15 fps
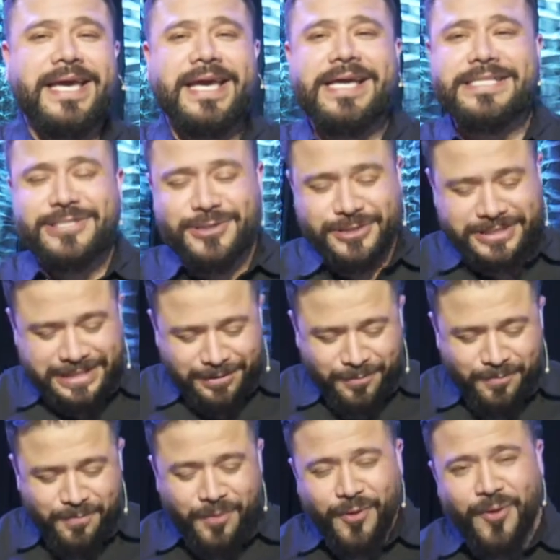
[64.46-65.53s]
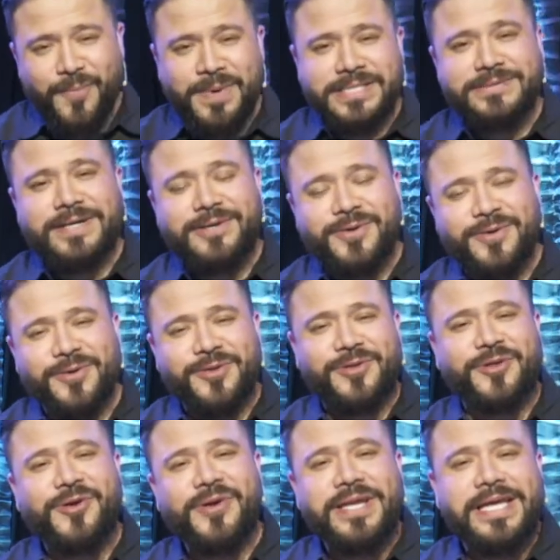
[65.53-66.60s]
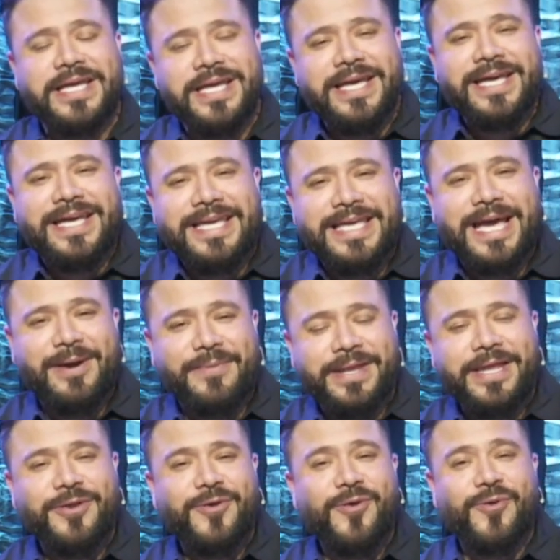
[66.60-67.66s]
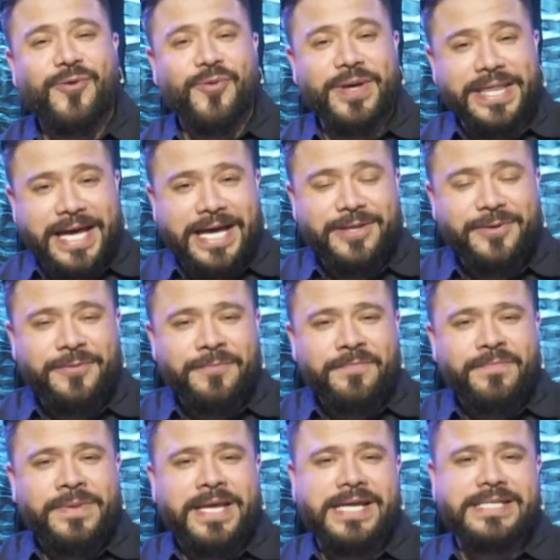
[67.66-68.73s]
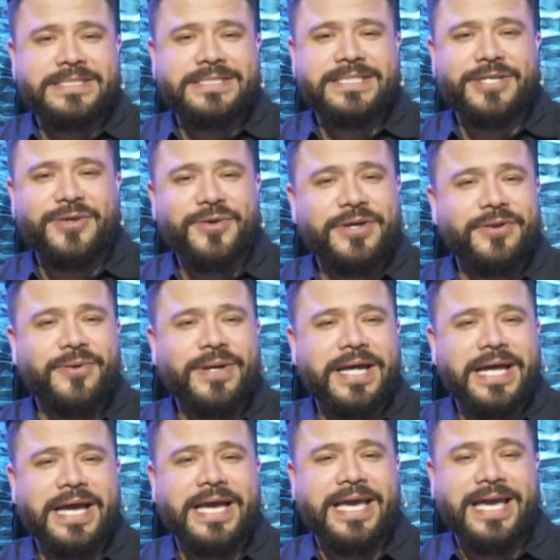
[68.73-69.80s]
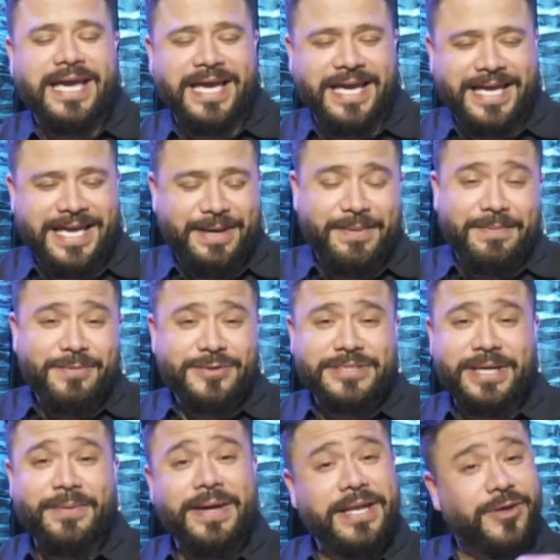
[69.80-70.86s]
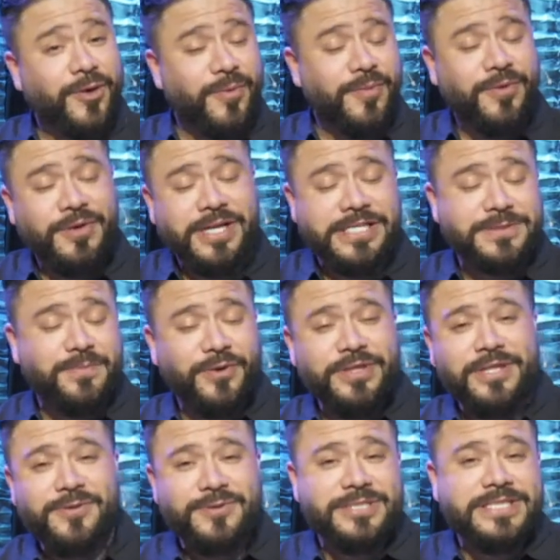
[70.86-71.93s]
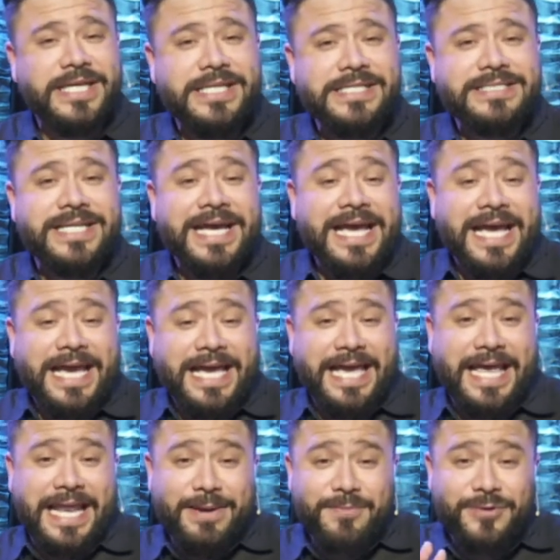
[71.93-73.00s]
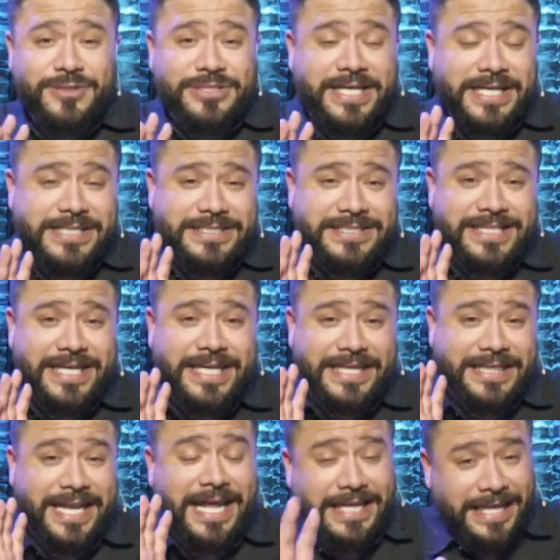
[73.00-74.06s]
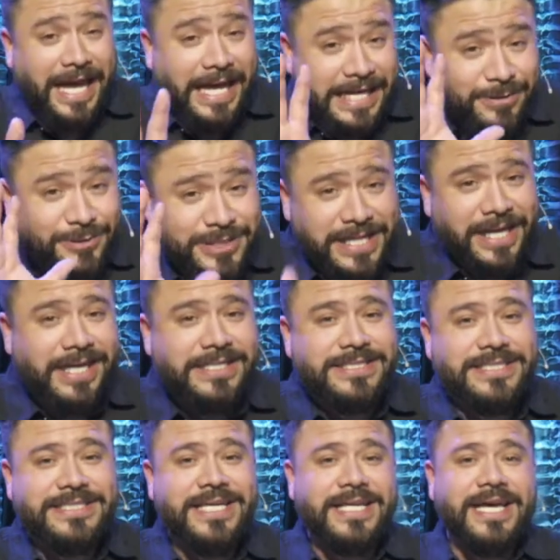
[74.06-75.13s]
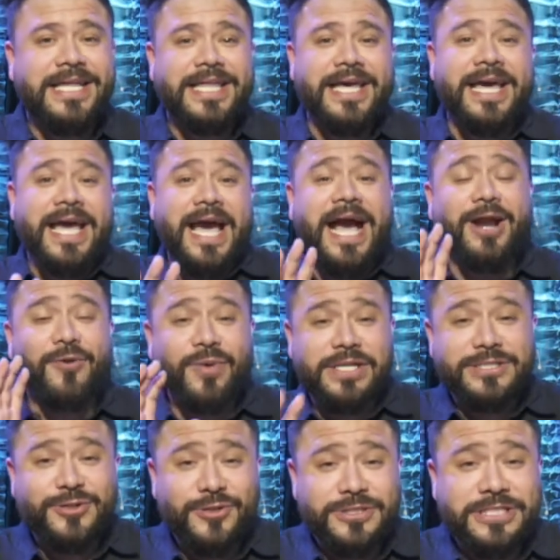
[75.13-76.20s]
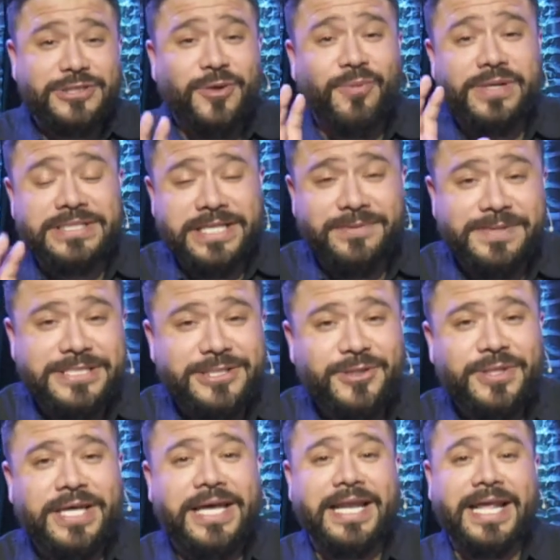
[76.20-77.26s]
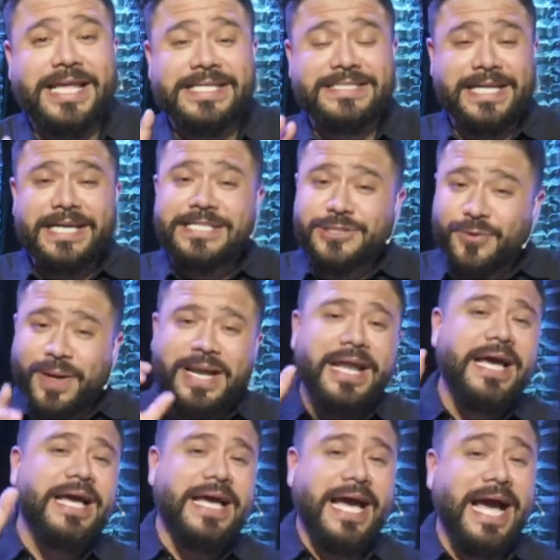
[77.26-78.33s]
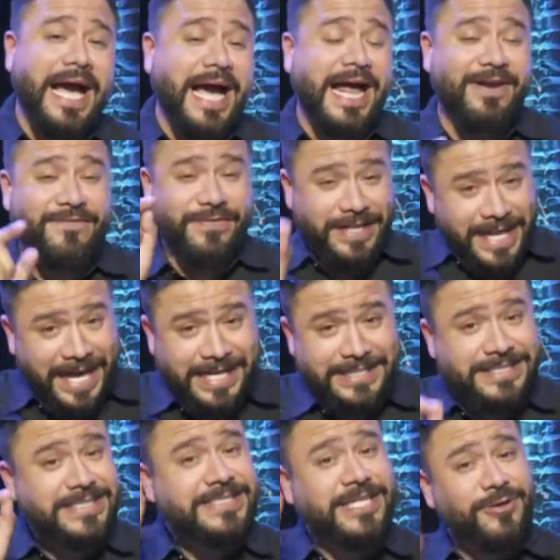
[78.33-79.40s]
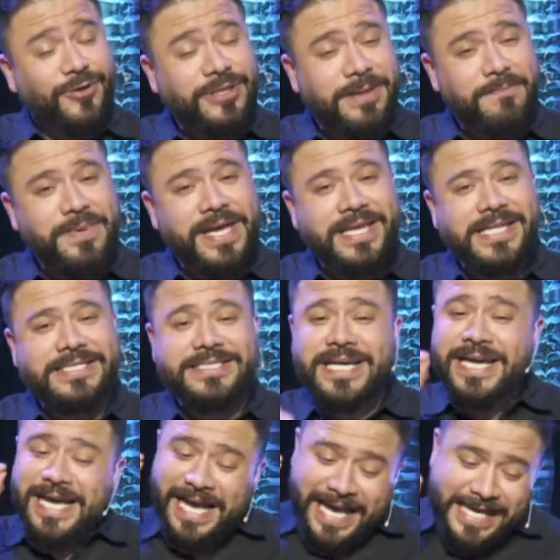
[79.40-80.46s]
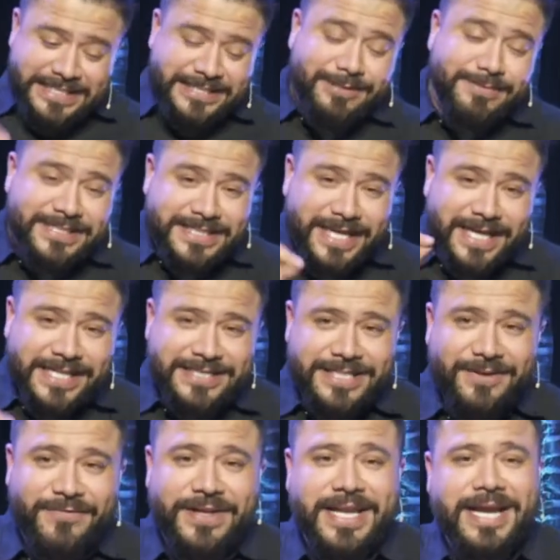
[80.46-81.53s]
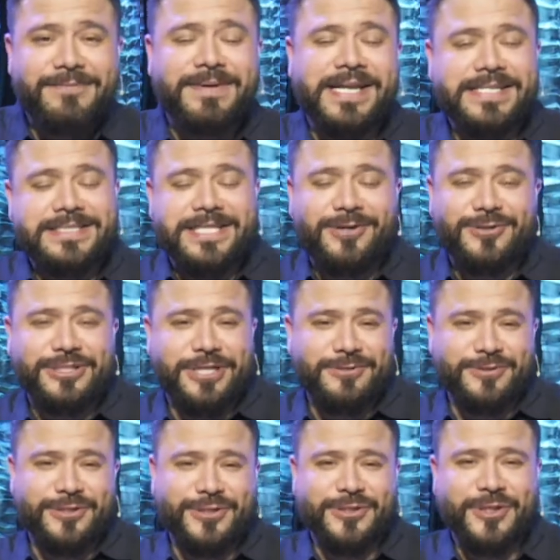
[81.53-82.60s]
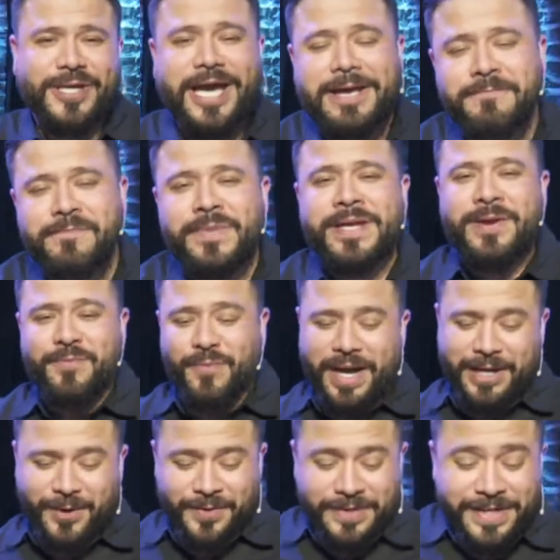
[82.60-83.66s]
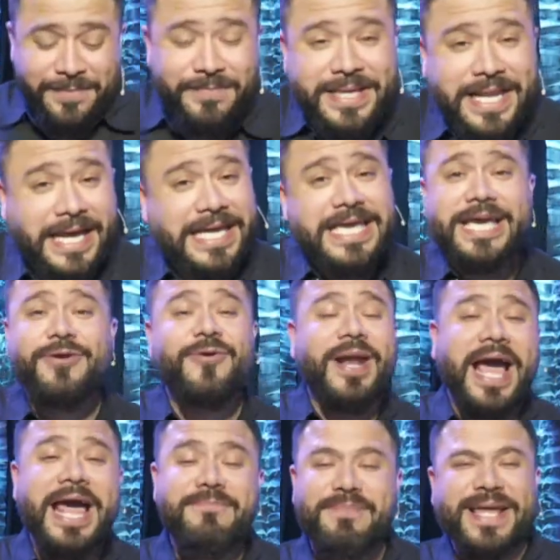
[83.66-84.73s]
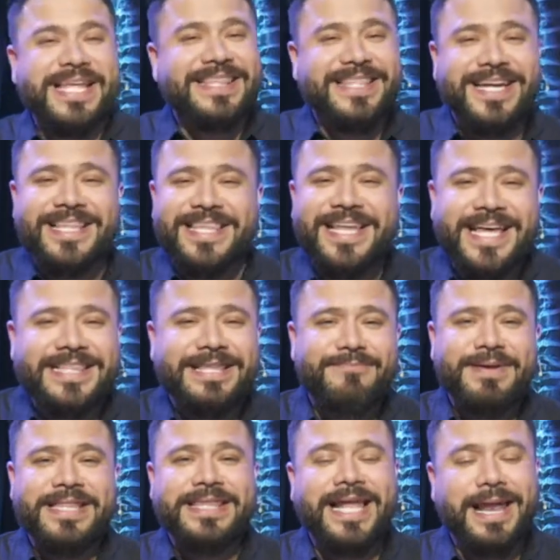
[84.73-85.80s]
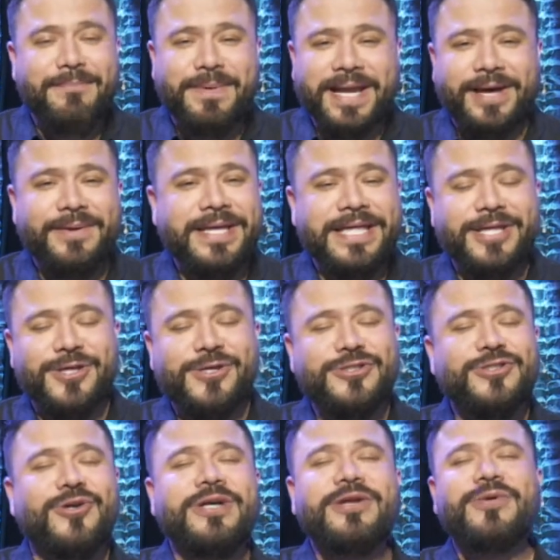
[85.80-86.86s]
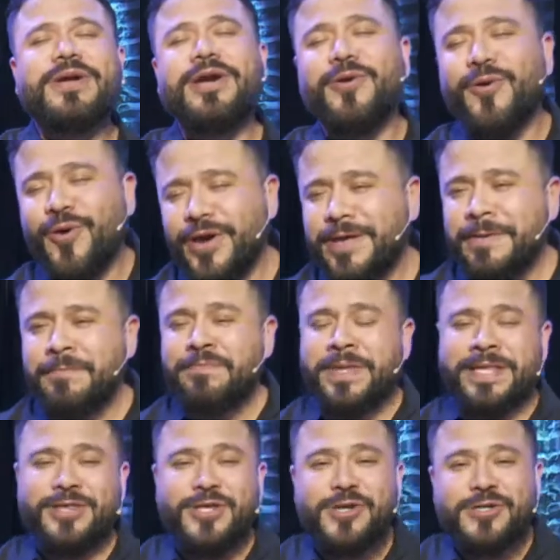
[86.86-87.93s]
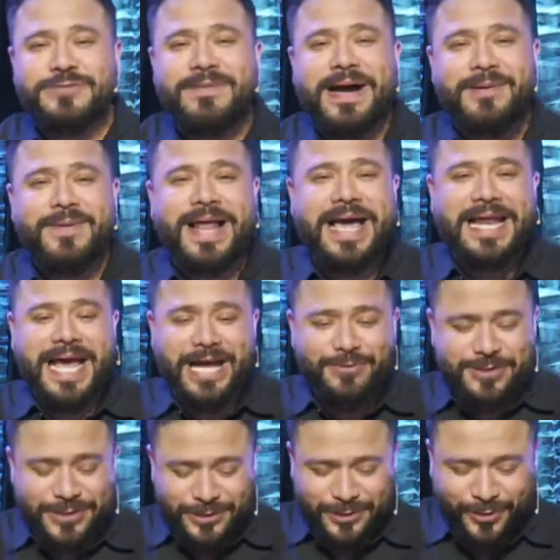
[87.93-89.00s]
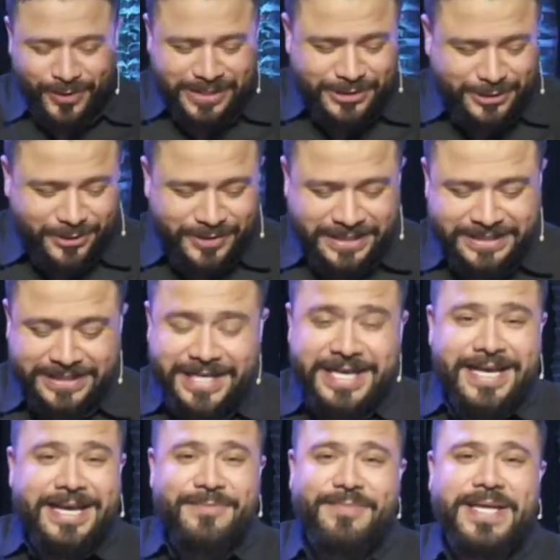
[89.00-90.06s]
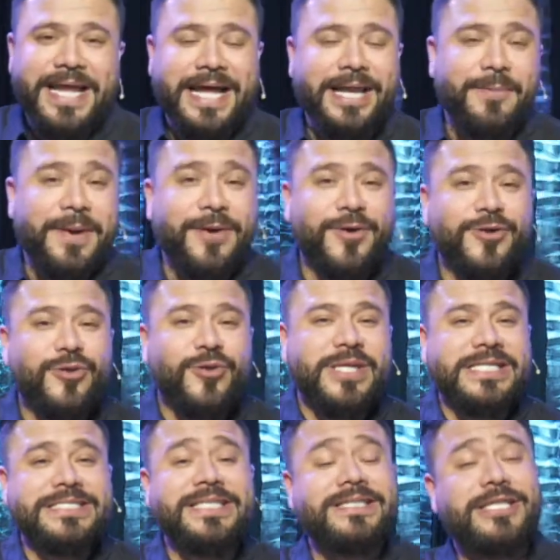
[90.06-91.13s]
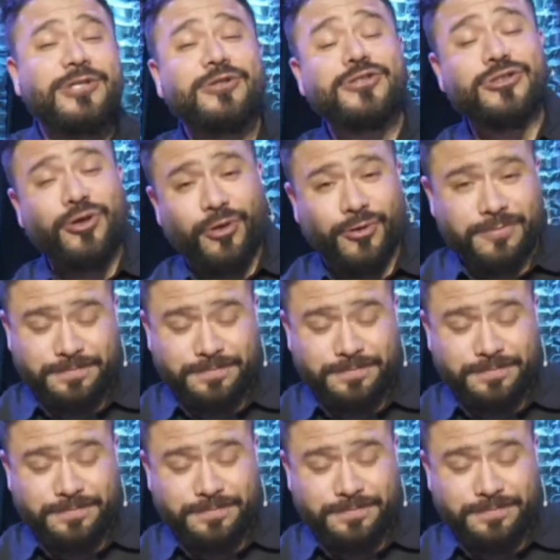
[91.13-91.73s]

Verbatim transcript: esto esté un poco más bajo control y, abrir con cuidado. Este, yo creo que, que, vamos a ver cómo responden ustedes. Queremos este, anunciarles acerca de algunas cosas como el servicio de regresar a la escuela al final. Así es que no te pierdas este mensaje hasta el final. Van a estar los anuncios, ¿ok? Bueno, mira, quiero orar para entrar directamente a la palabra de Dios. Yo creo que hoy Dios va a hablar a nuestros corazones. Mira, a lo mejor tú te has sentido solo.